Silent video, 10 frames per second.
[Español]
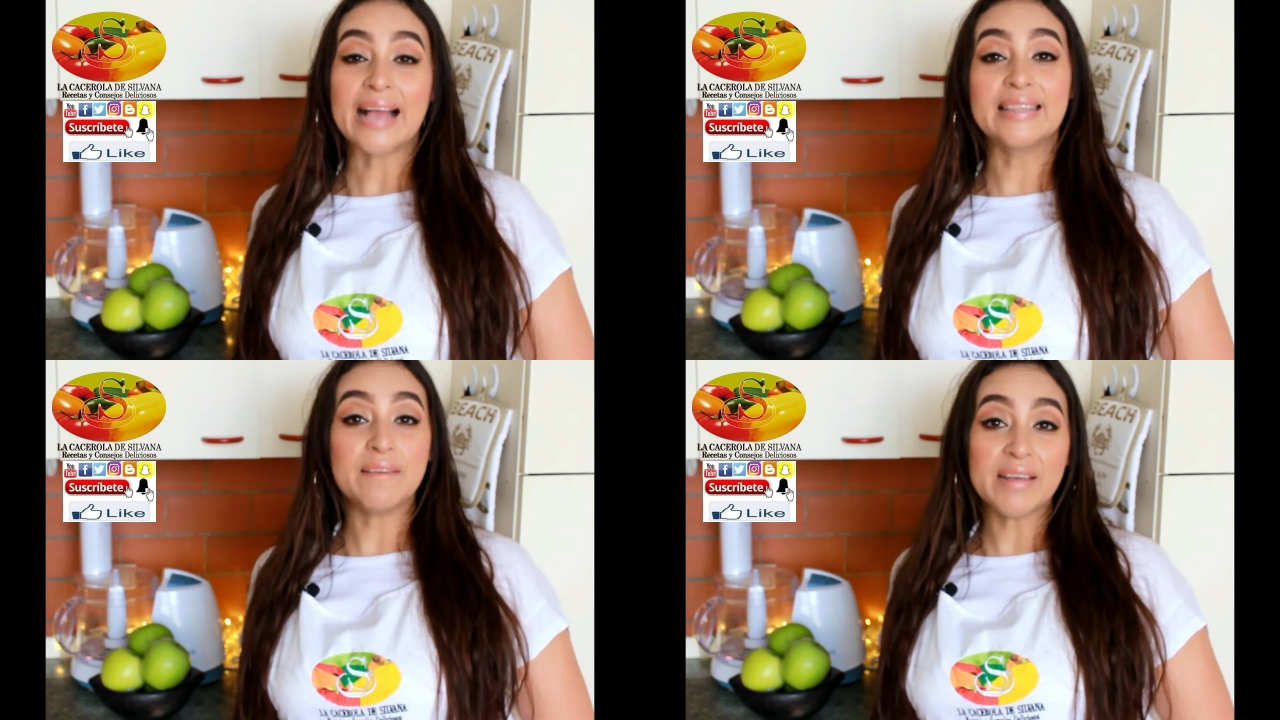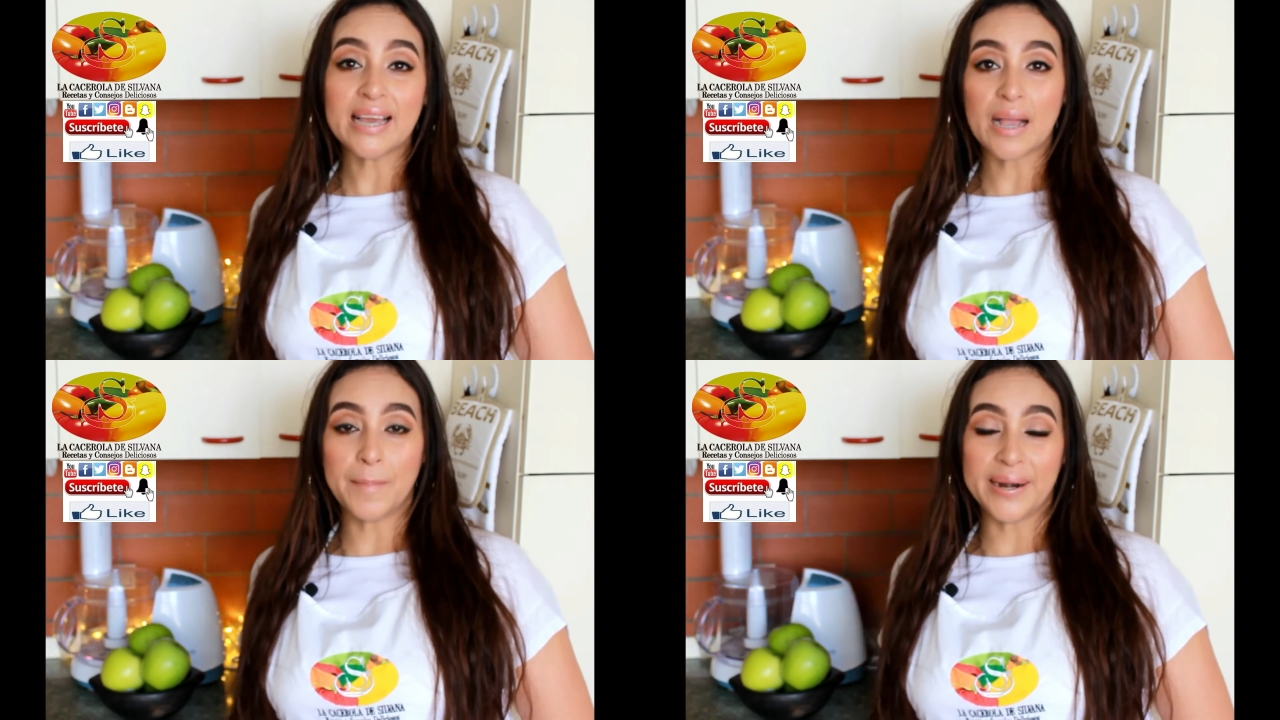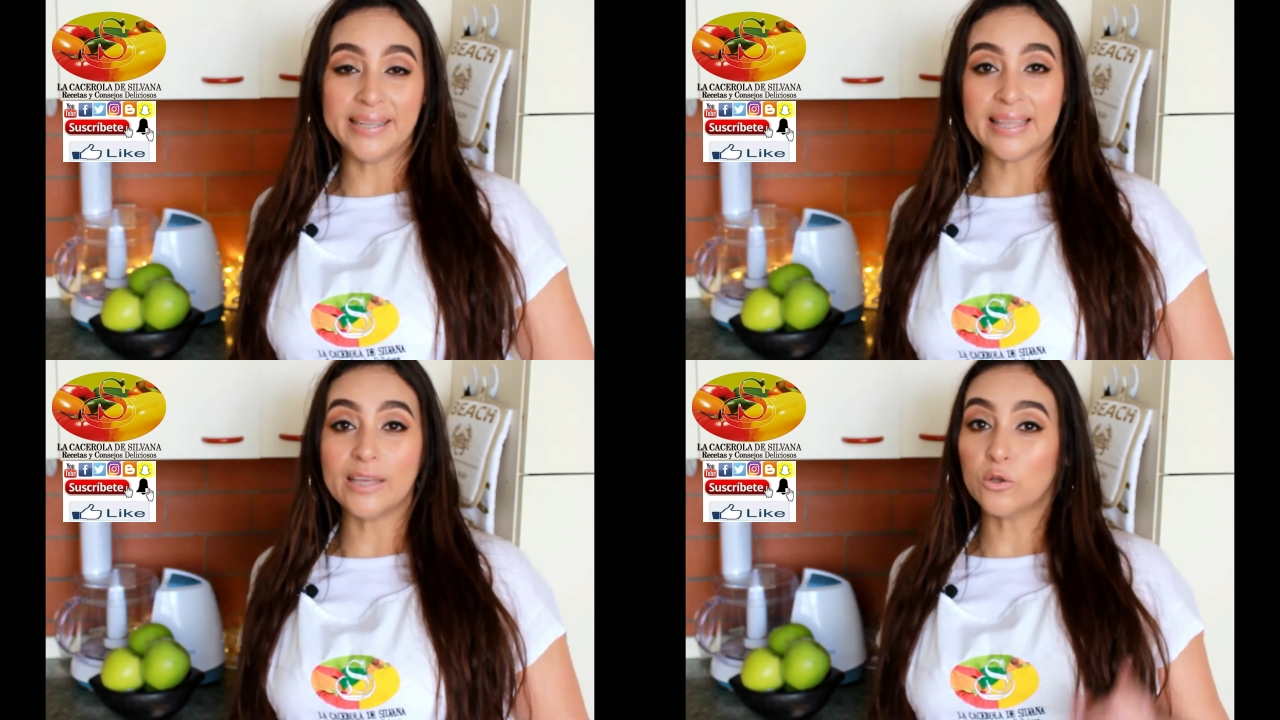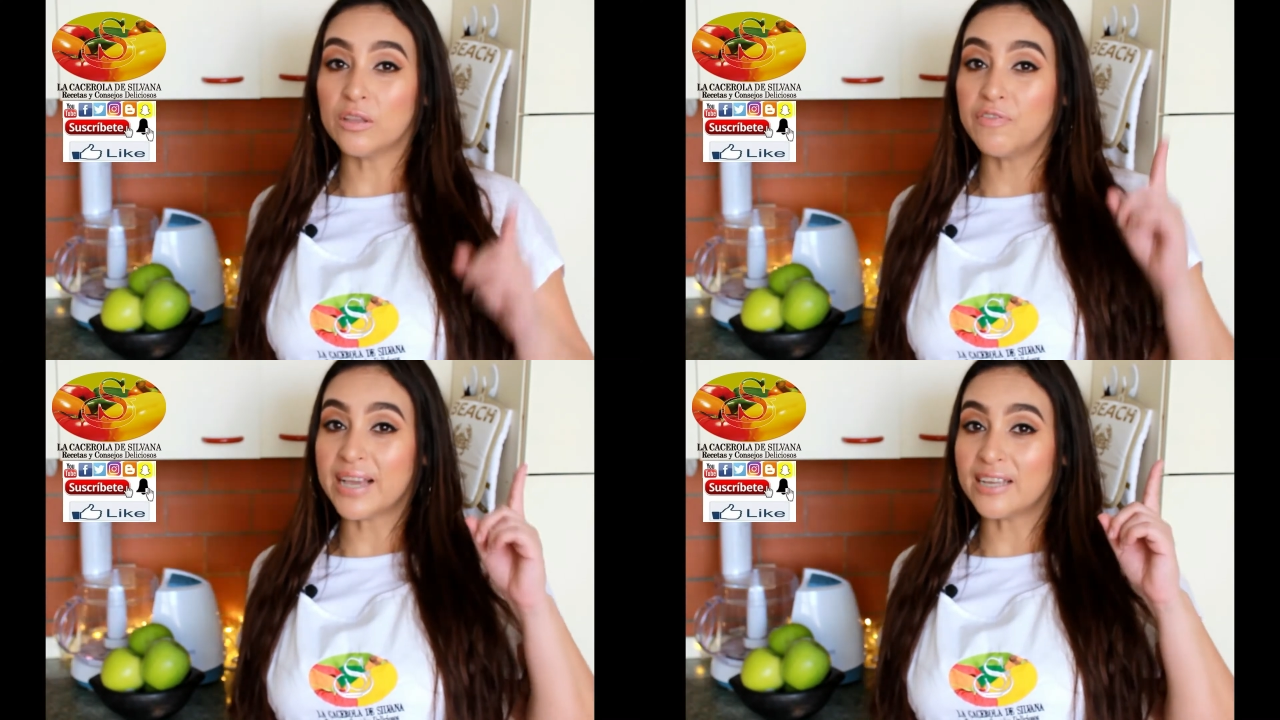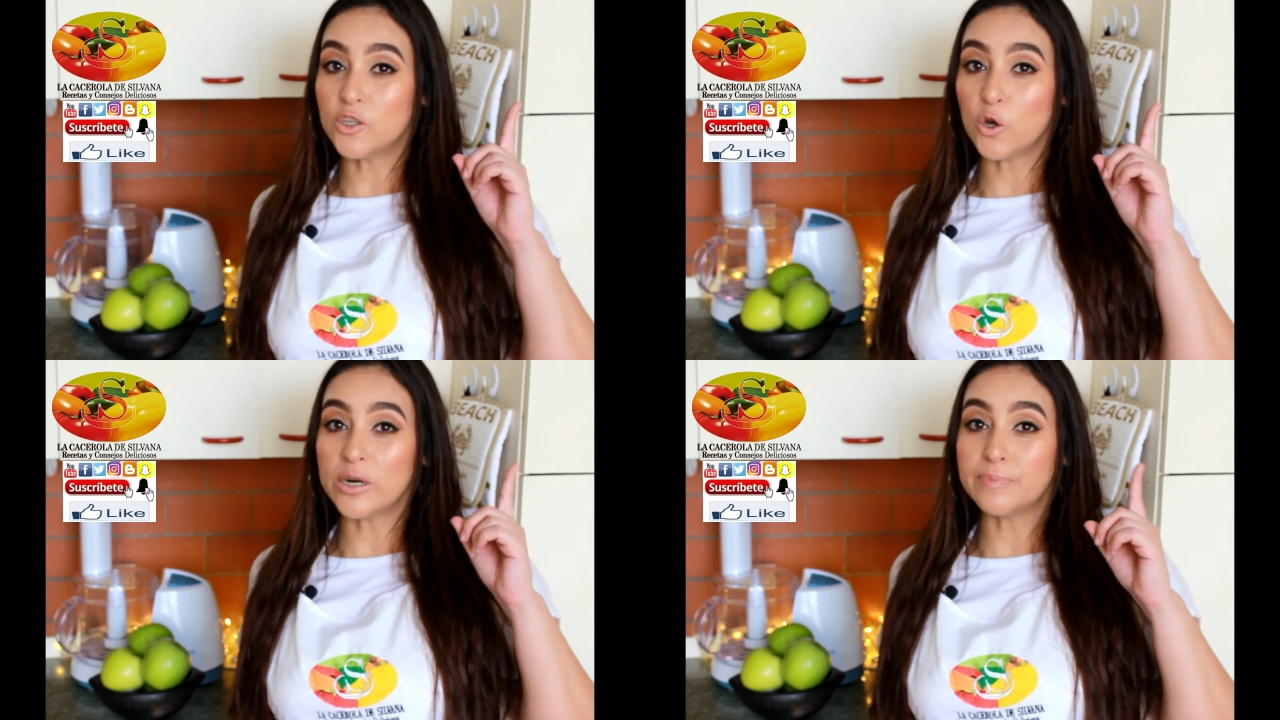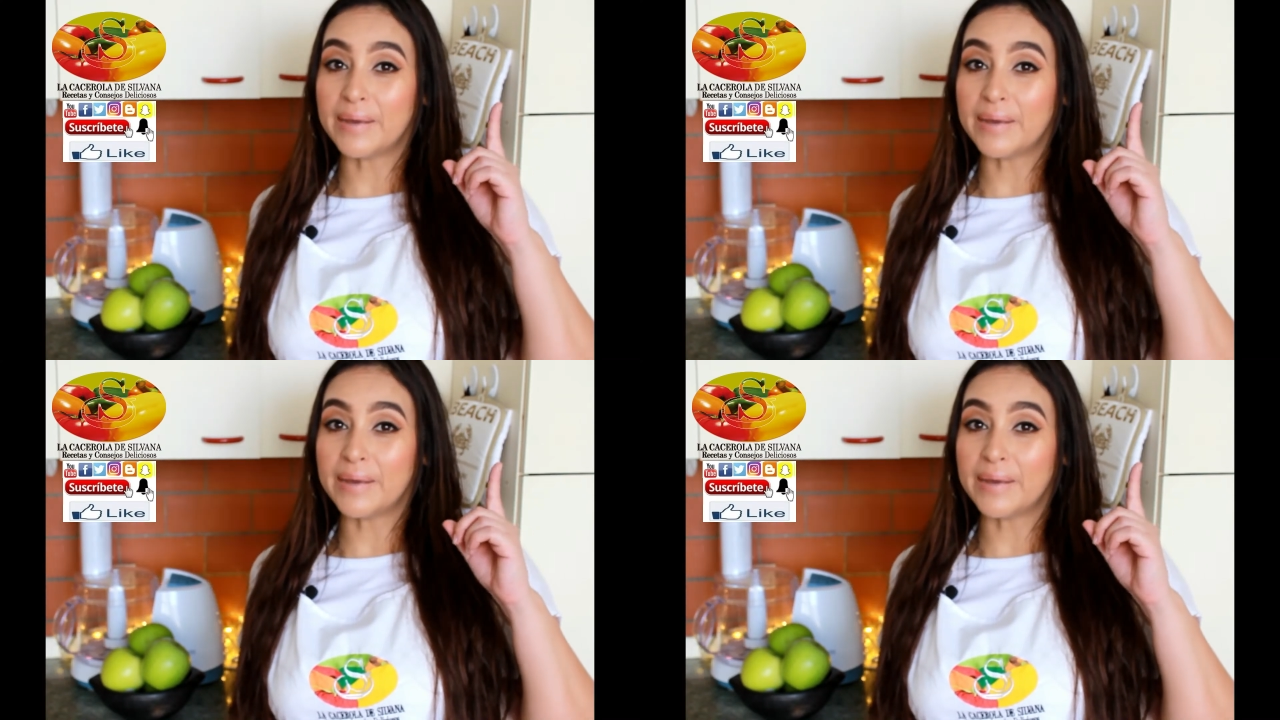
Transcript: activen la campanita de notificaciones